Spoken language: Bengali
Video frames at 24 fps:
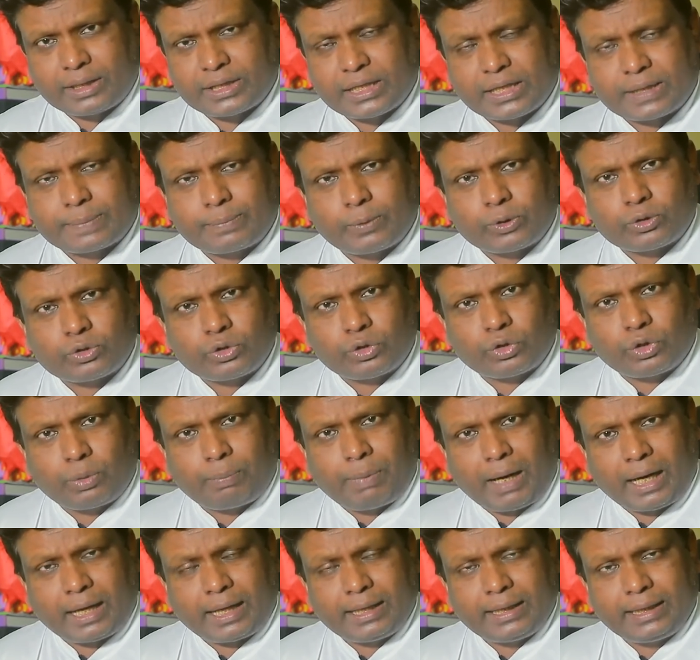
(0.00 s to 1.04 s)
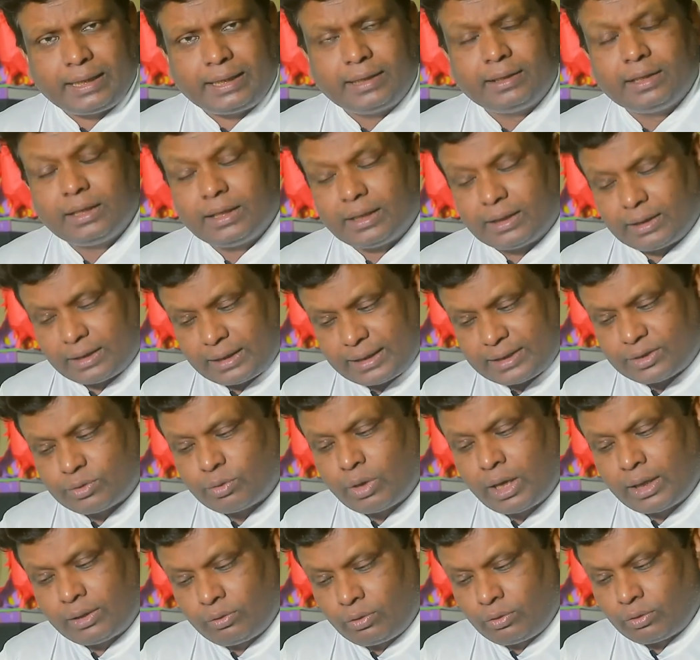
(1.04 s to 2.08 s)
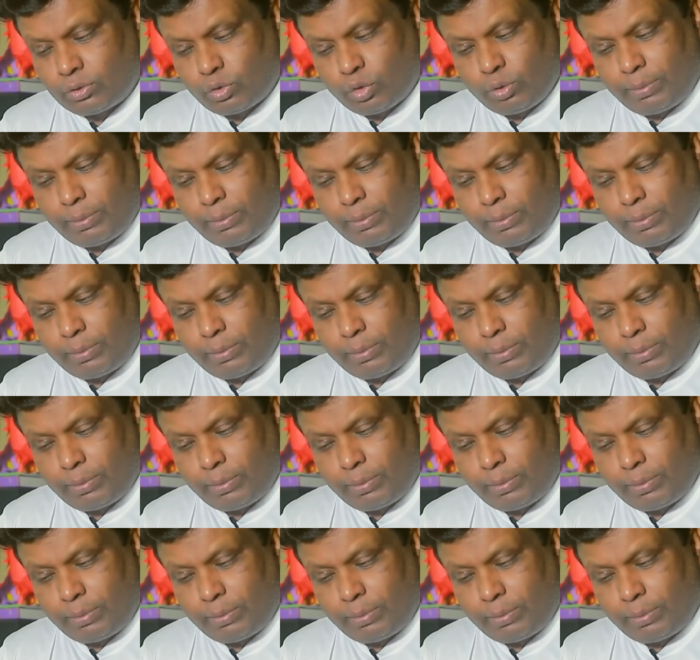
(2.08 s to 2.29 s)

শেষ পর্যন্ত পারেননি রিজওয়ানও